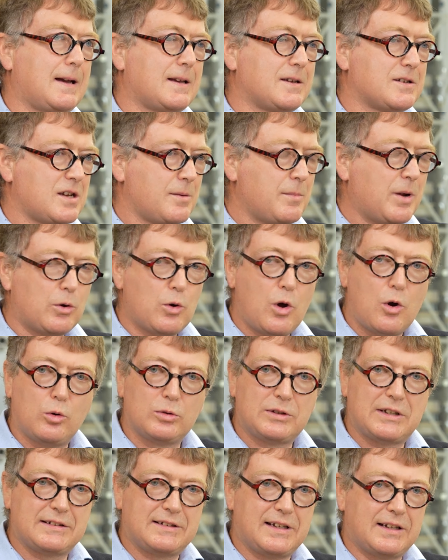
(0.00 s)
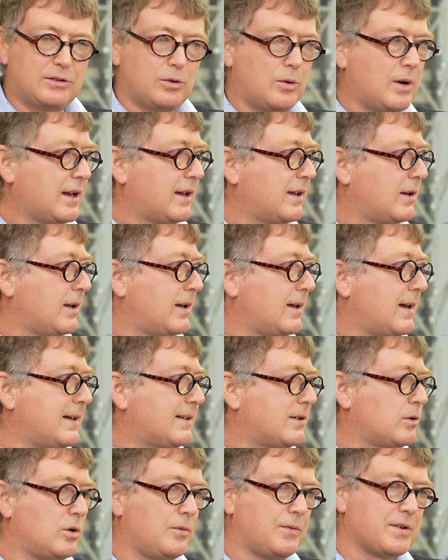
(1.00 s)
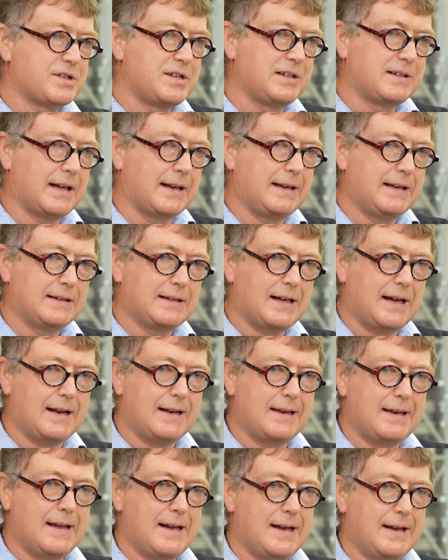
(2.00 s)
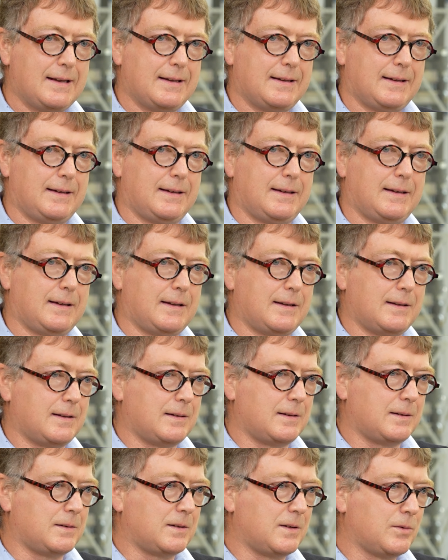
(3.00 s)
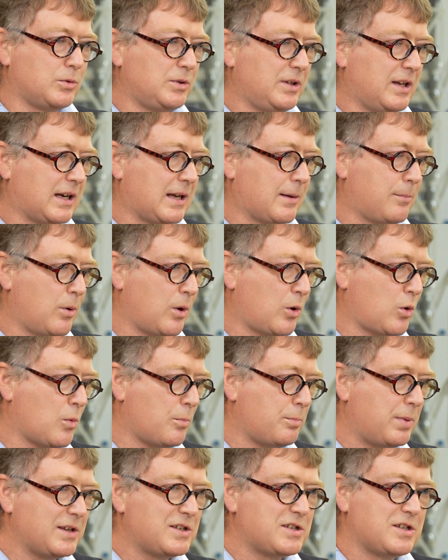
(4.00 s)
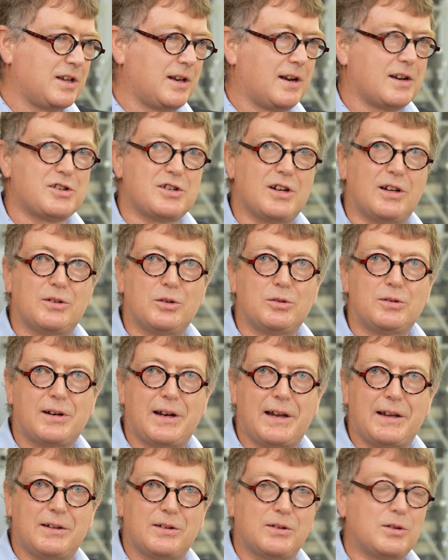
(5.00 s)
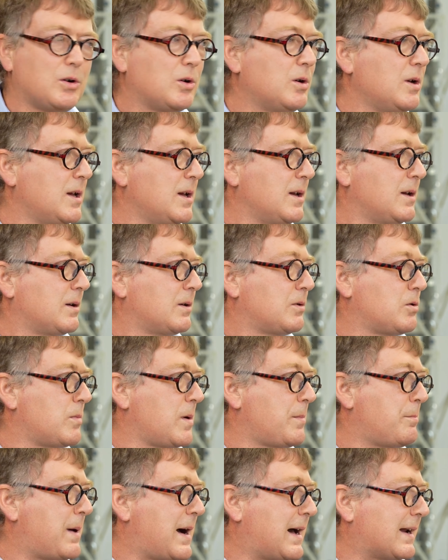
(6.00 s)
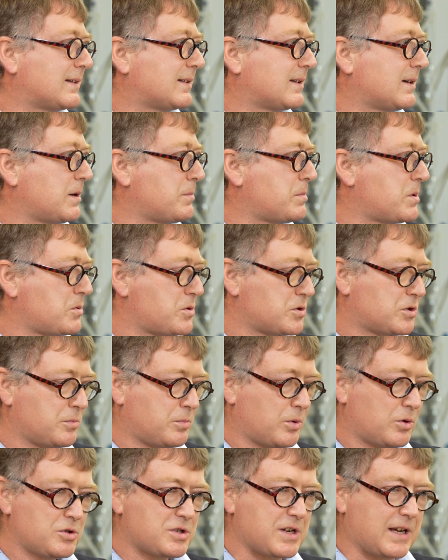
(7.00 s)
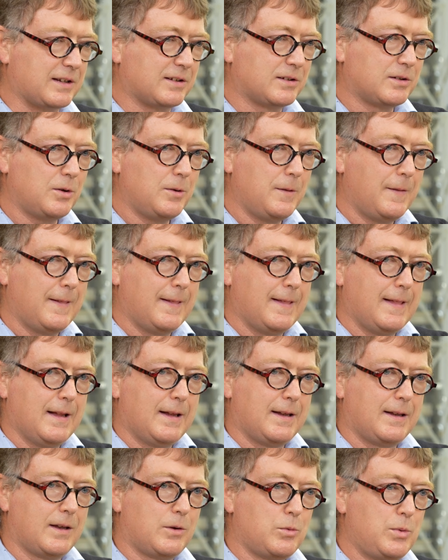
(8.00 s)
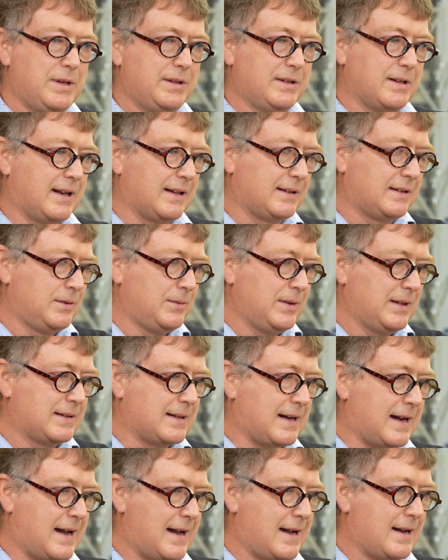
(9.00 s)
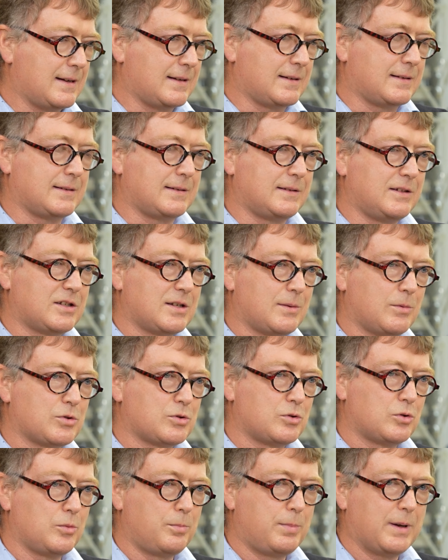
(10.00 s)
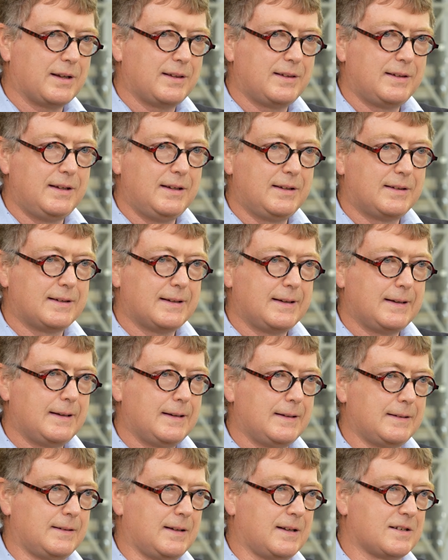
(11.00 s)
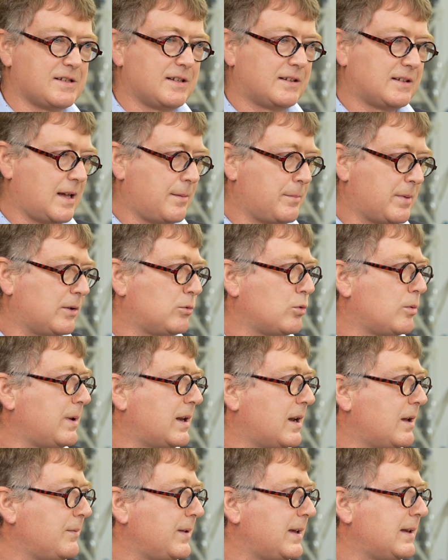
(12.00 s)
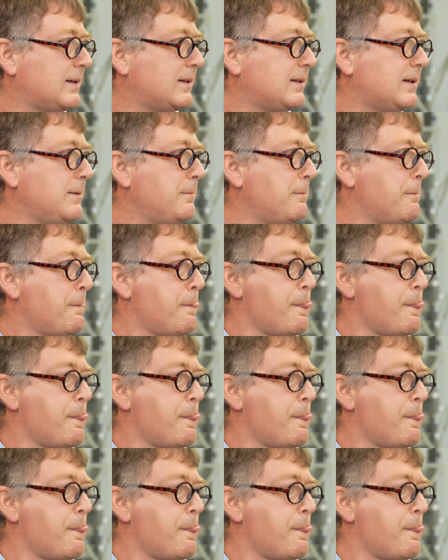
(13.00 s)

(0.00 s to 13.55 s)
assieme a noi ha contattato anche altre università in Italia e devo dire che poi con piacere ha scelto Trento come partner per questo progetto e quindi le attività eh, diciamo, sono partite nel settembre 2020